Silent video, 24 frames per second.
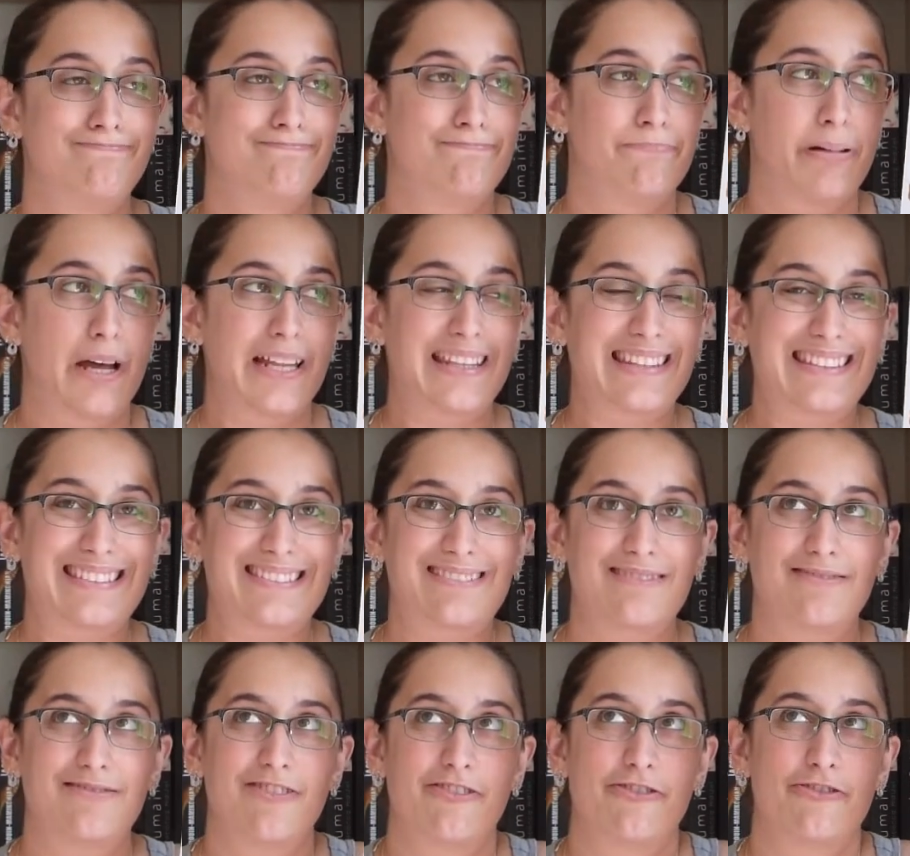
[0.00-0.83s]
pas
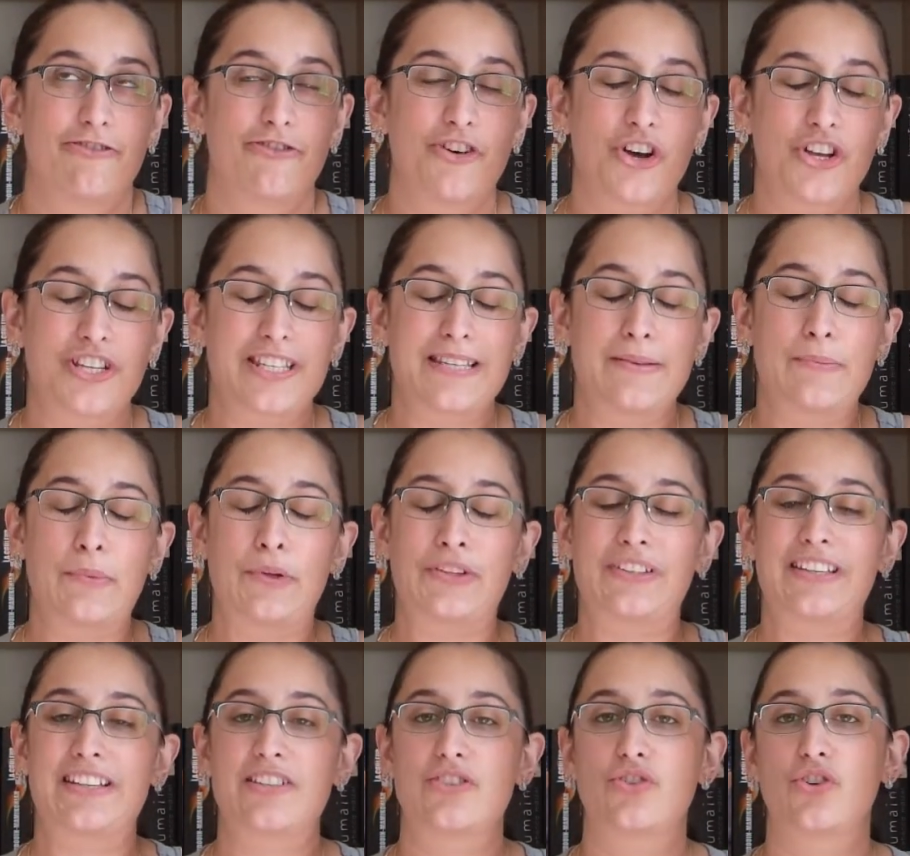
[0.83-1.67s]

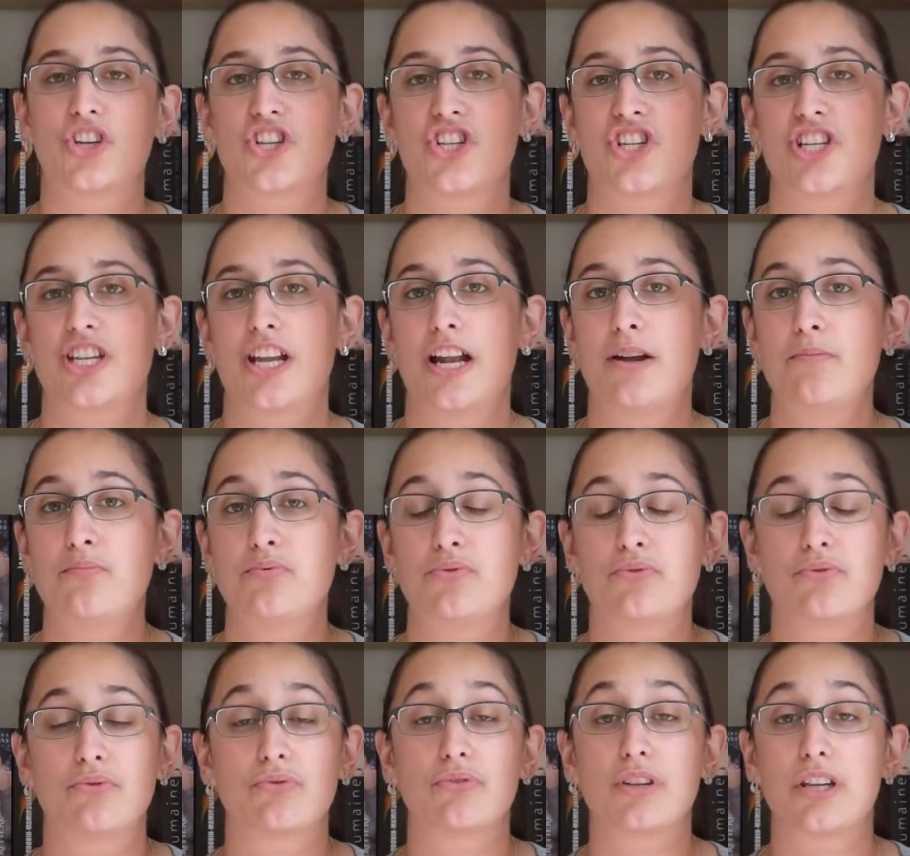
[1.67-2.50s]
forcément très original
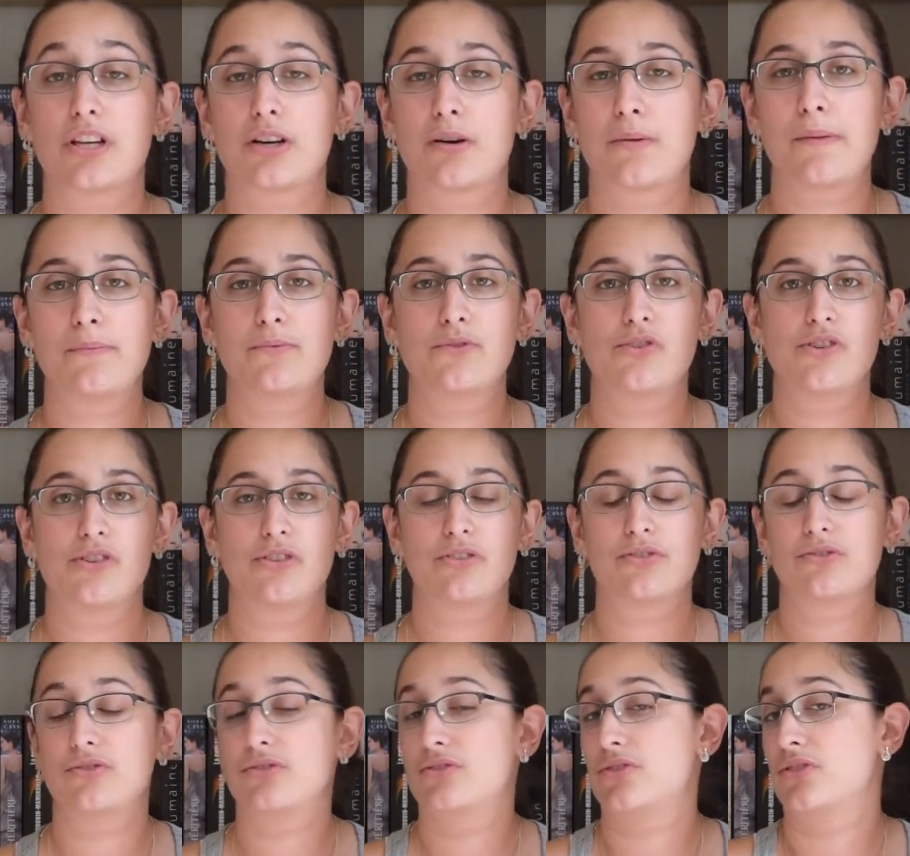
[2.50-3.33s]
puisqu'on est quand même
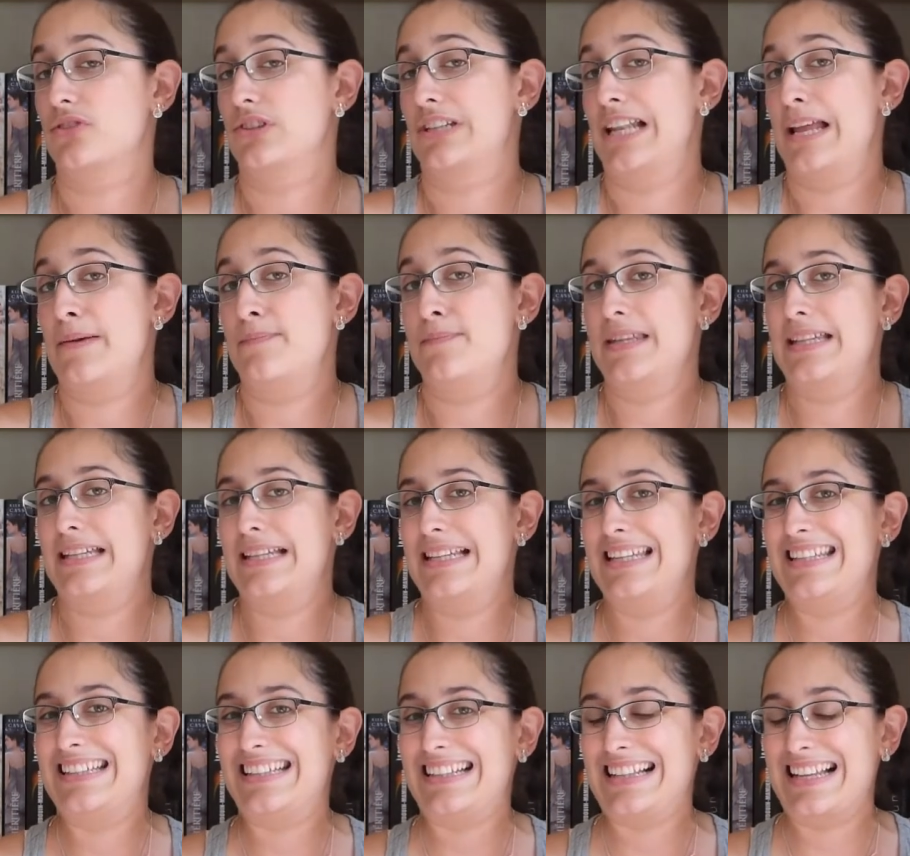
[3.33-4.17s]
dans, de la
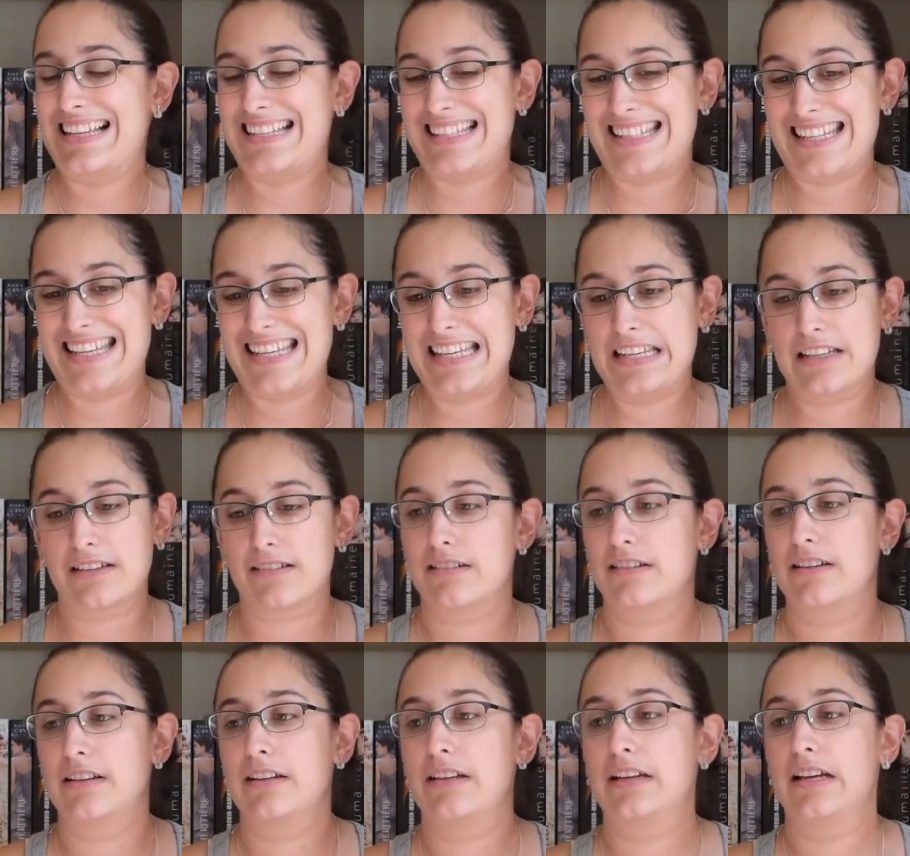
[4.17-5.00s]
bitlite classique
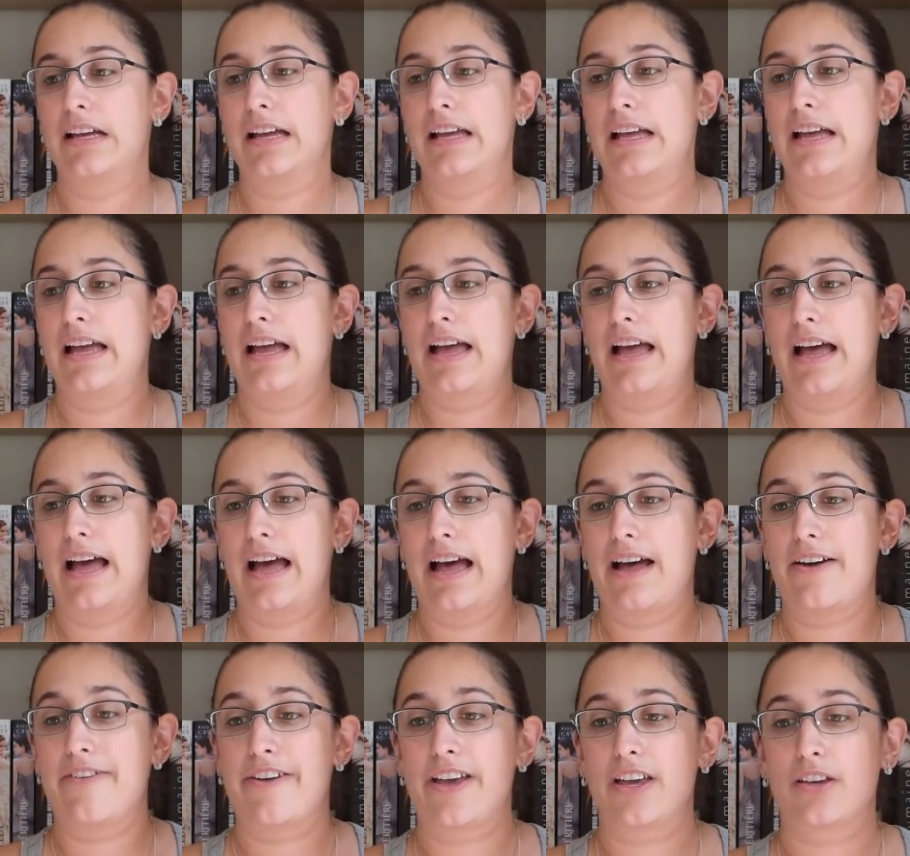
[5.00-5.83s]

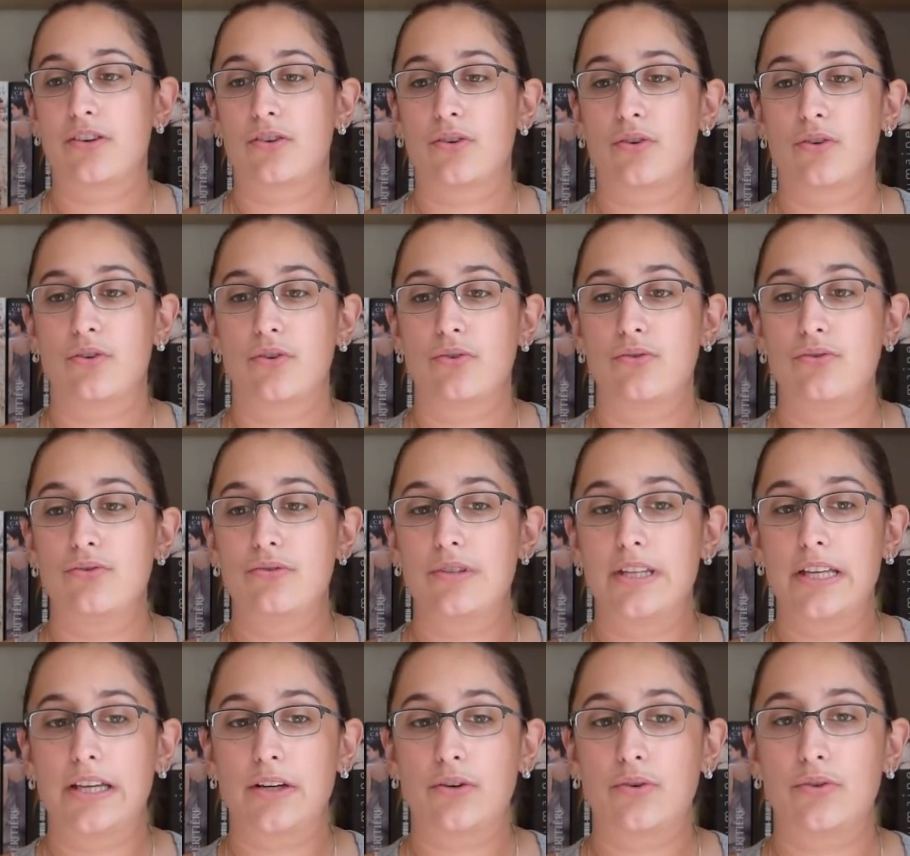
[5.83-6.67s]
avec
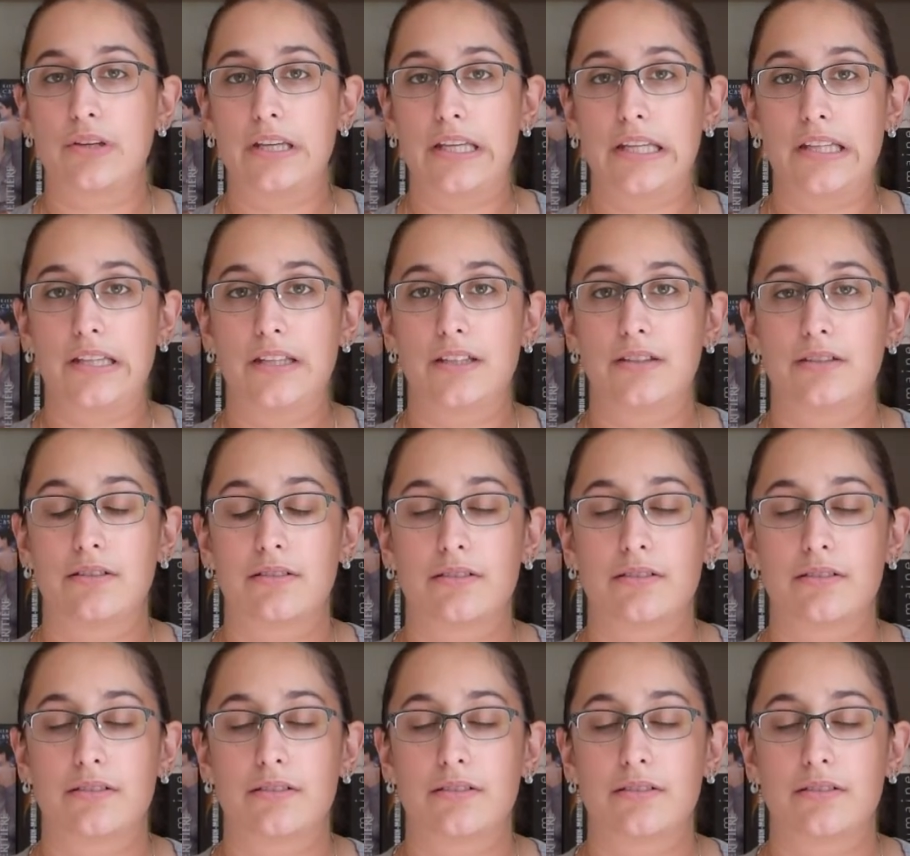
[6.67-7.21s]
une héroïne